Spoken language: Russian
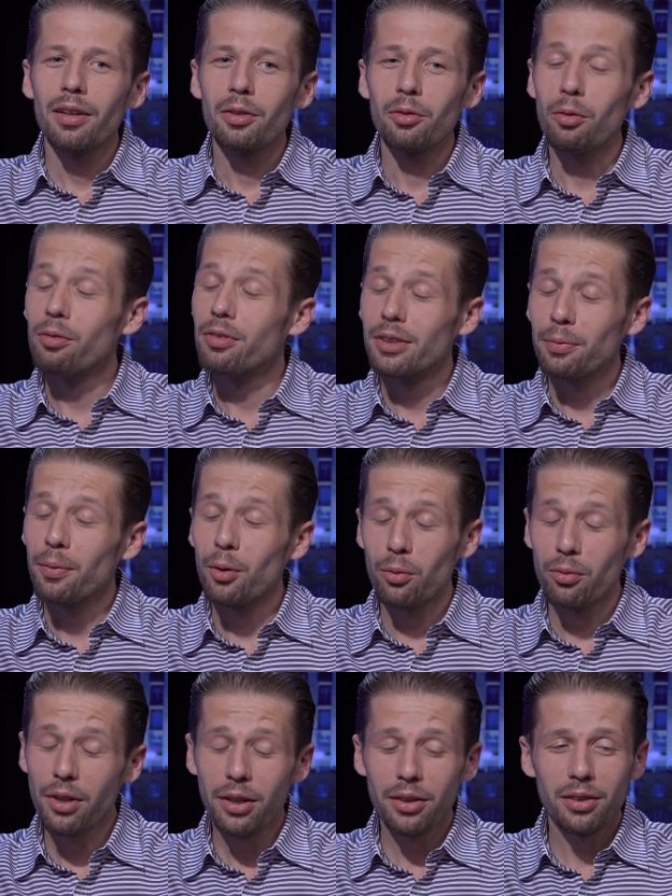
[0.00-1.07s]
Ну, вы весьма
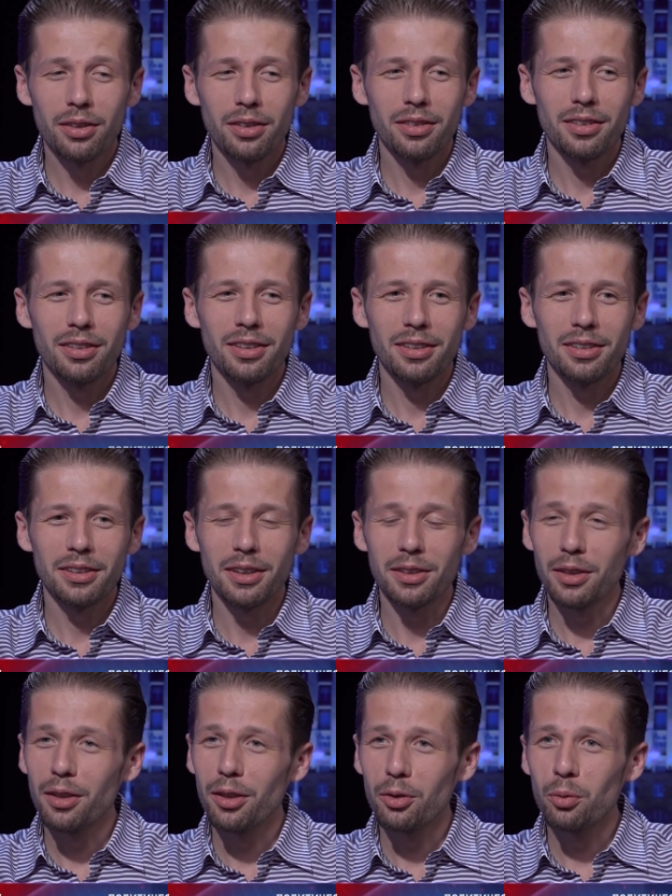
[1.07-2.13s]
уверенно а,
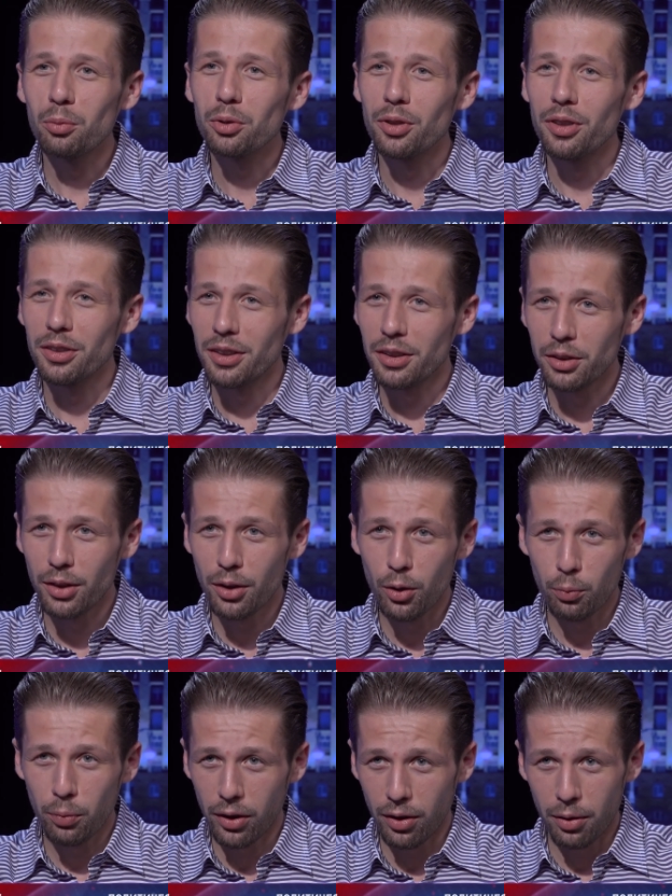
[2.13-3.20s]
сказали о том, что нас
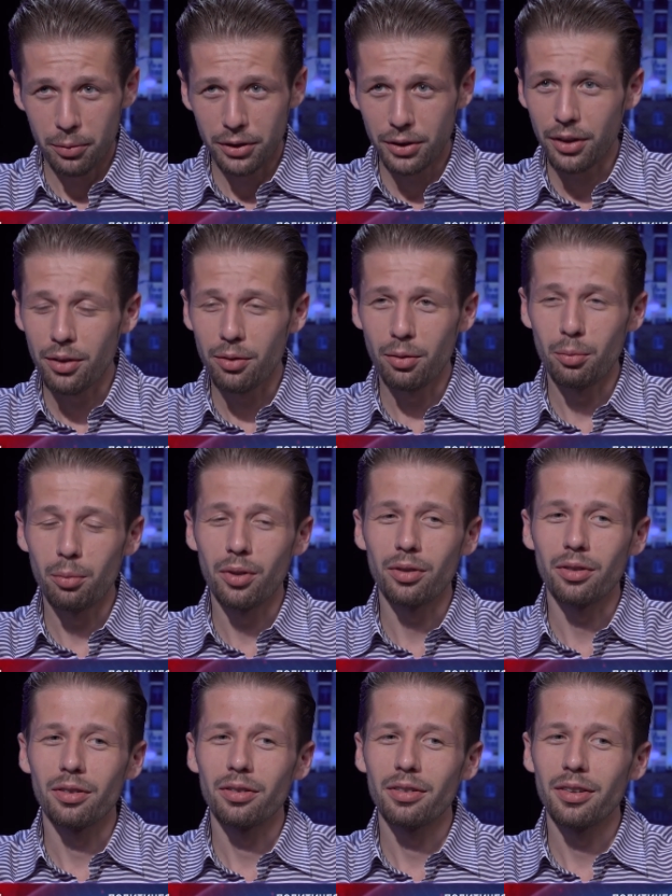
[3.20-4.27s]
ожидают парламентские
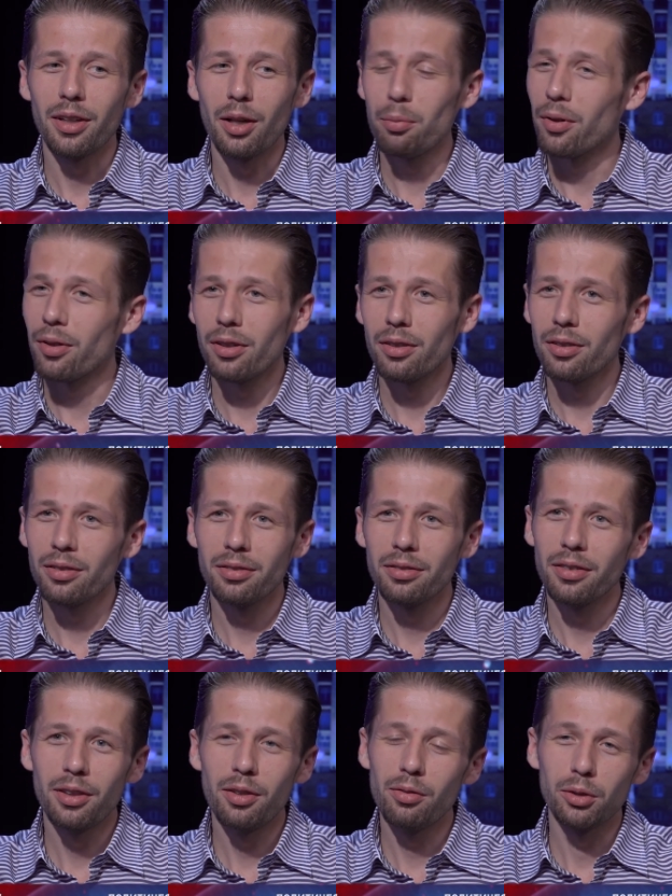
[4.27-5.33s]
выборы. Я пока
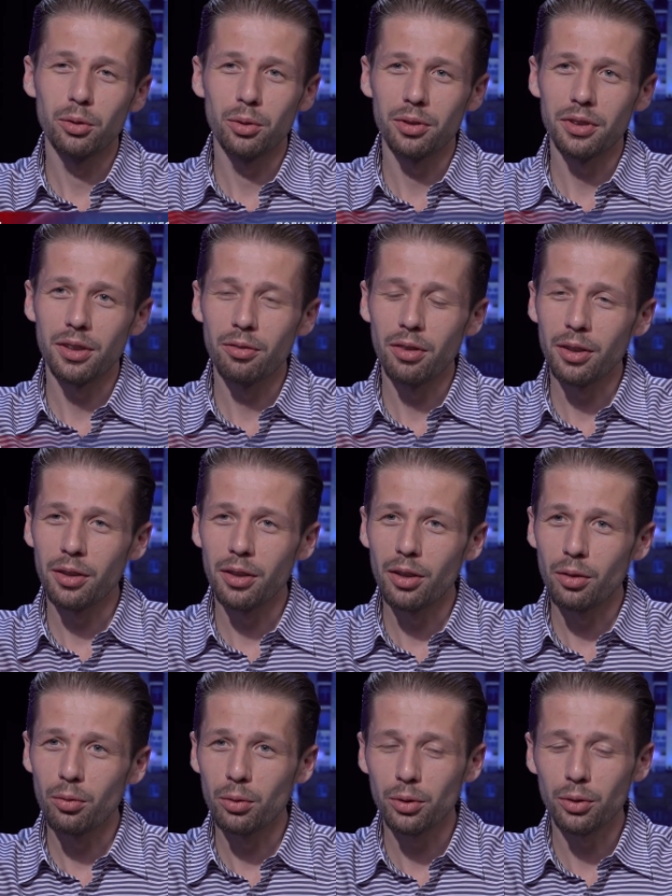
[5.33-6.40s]
не вижу оснований для
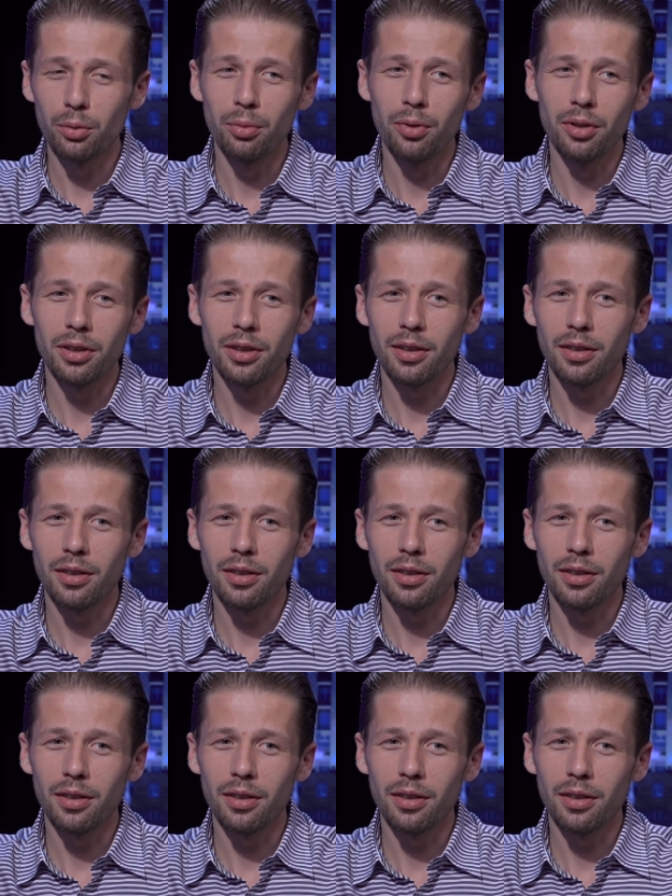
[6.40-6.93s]
того, чтобы